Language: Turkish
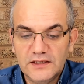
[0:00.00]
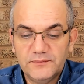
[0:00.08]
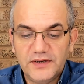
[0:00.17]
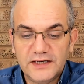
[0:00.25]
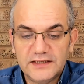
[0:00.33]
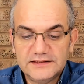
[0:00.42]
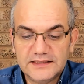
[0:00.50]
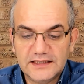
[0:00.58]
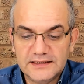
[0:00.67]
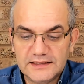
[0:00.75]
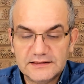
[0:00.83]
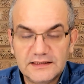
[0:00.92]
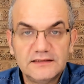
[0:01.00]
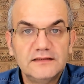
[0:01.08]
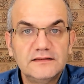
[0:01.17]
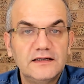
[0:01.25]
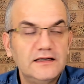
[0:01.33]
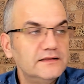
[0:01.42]
Parti kaynaklarına
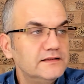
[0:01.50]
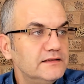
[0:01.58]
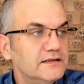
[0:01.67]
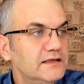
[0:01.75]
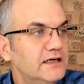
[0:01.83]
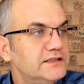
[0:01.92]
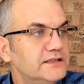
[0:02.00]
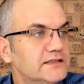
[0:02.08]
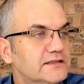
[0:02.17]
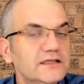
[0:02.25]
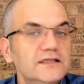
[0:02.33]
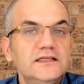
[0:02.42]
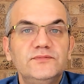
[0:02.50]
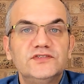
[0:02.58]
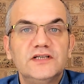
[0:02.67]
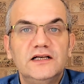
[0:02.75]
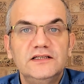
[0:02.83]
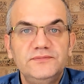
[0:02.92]
dayandırılan Ayşe Sayın
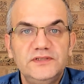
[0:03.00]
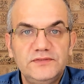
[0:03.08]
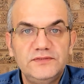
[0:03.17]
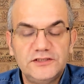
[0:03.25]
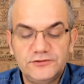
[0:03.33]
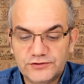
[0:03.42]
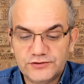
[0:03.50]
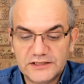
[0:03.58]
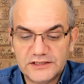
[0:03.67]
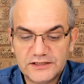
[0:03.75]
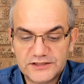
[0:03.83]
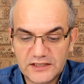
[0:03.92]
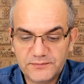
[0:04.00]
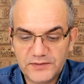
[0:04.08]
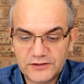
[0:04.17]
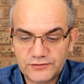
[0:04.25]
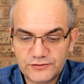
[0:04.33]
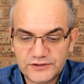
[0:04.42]
imzalı BBC Türkçe'nin CHP
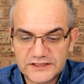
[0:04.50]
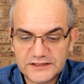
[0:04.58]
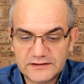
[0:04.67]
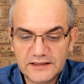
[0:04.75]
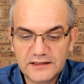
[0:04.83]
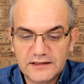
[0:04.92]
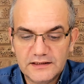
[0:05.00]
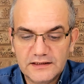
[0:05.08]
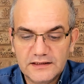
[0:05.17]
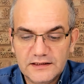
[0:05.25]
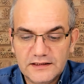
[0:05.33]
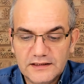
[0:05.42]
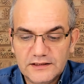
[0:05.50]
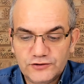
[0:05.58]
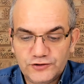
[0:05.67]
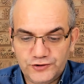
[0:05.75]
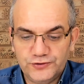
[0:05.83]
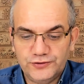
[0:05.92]
kulüsünde
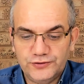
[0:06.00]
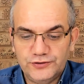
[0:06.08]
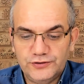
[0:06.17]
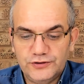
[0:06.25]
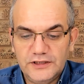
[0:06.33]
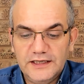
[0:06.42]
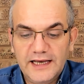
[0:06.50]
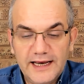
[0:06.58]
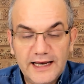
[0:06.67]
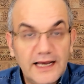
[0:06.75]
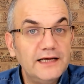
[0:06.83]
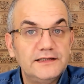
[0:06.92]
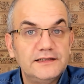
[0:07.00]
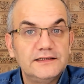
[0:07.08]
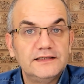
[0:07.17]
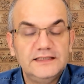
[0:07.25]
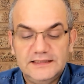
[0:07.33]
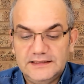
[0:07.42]
şu. Eğer
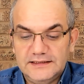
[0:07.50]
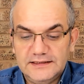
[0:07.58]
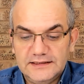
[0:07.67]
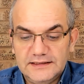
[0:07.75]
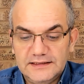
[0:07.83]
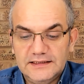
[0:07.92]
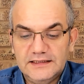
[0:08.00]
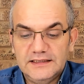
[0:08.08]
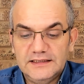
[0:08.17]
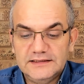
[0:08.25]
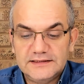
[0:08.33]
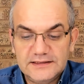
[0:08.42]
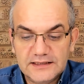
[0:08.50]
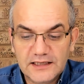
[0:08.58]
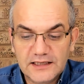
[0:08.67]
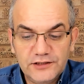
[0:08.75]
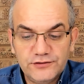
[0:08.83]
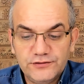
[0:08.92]
Sinan
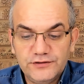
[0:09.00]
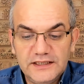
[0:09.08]
Aygün'ün